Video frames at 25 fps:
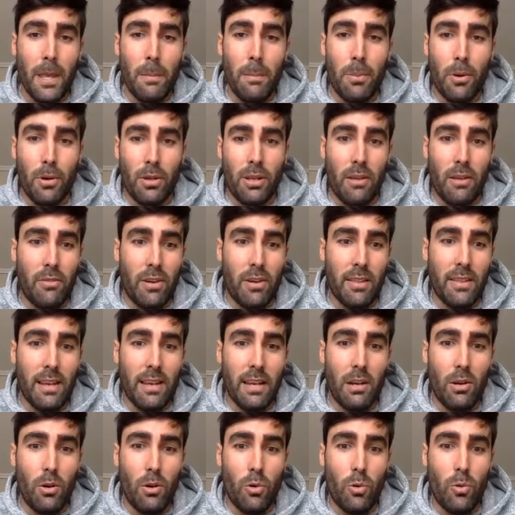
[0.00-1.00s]
porque es verdad
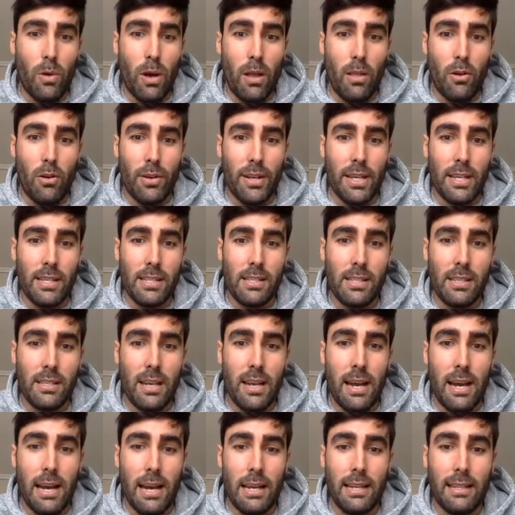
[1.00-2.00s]
que los jugadores,
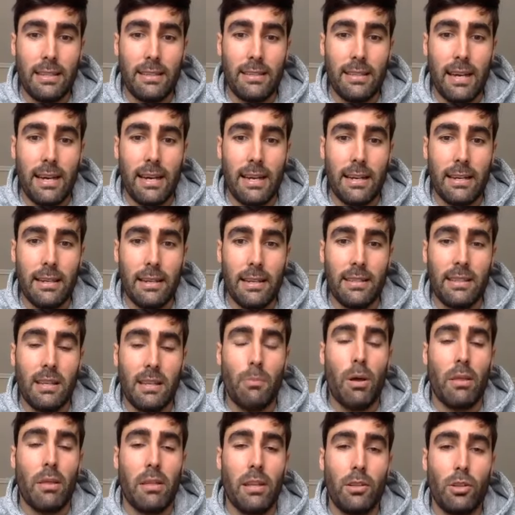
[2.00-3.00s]
al estar,
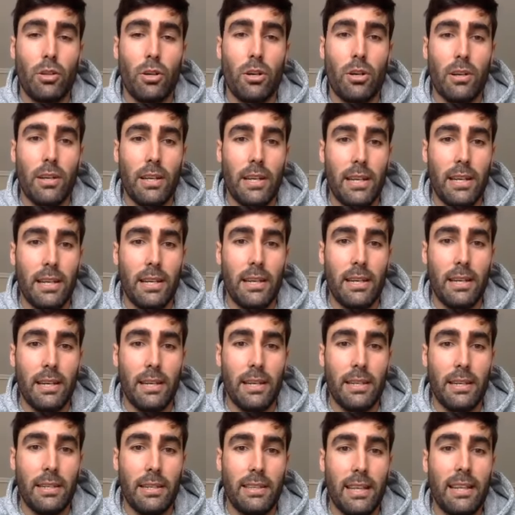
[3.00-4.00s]
estamos haciendo
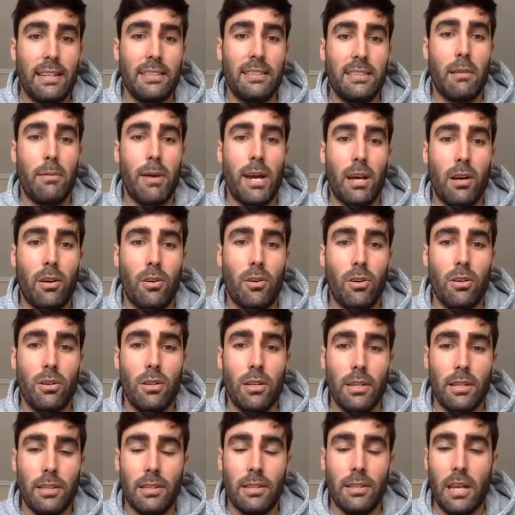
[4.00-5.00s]
eh, teletrabajo,
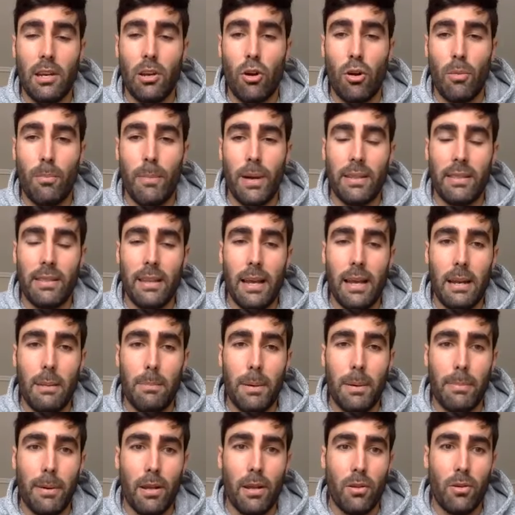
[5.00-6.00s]
que no lo manda el
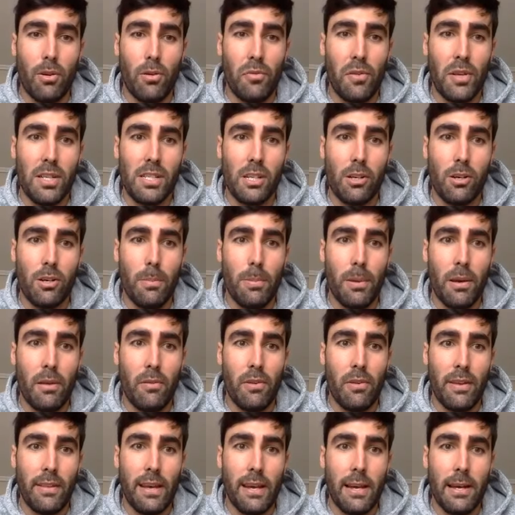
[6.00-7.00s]
preparador físico, pero es
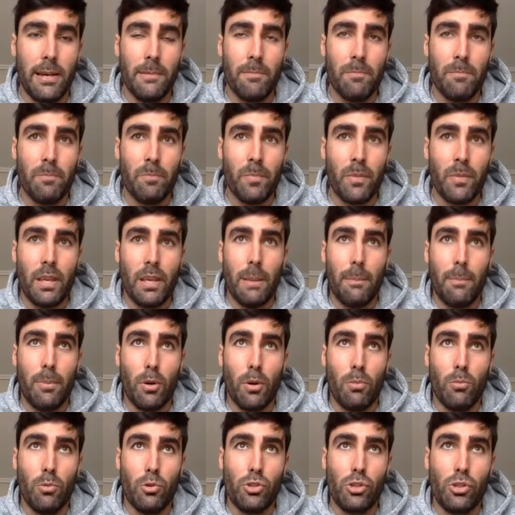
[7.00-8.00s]
verdad que
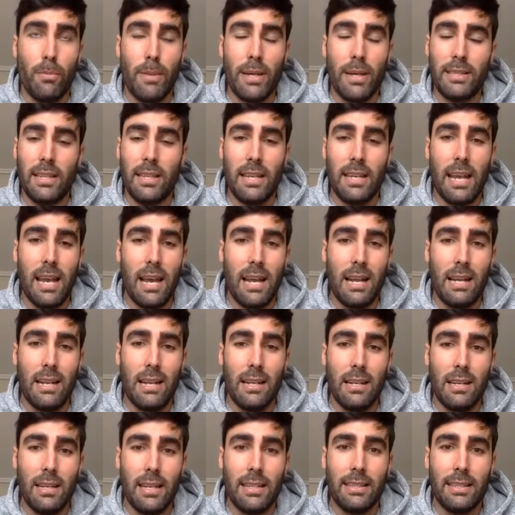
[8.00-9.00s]
por mucho
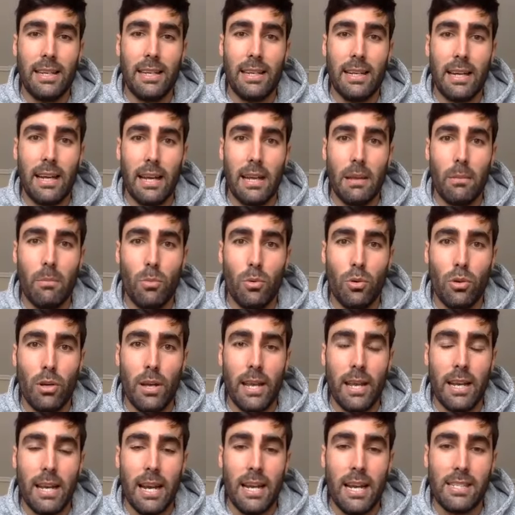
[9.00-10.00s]
material que tenga y
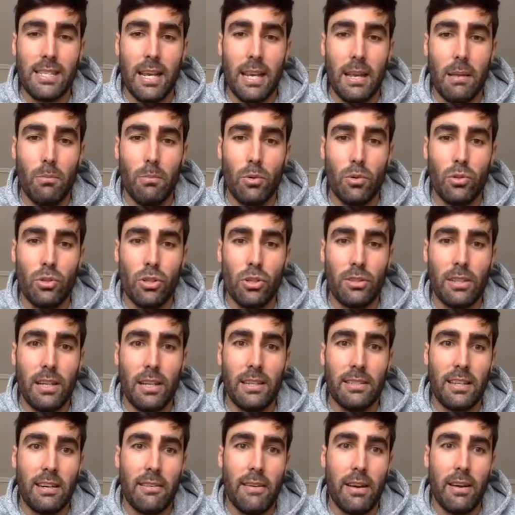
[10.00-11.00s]
en casa y mucho
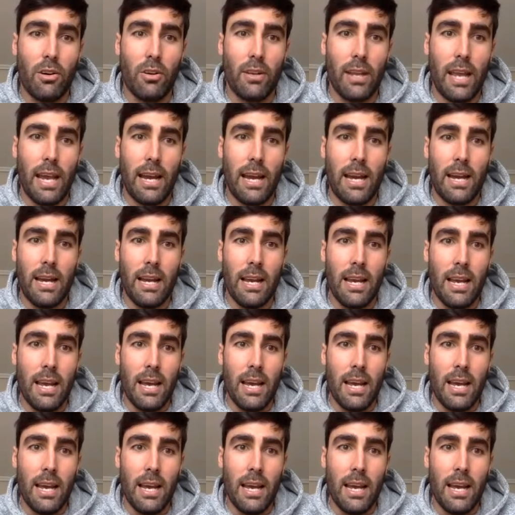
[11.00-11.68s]
teletrabajo que haga,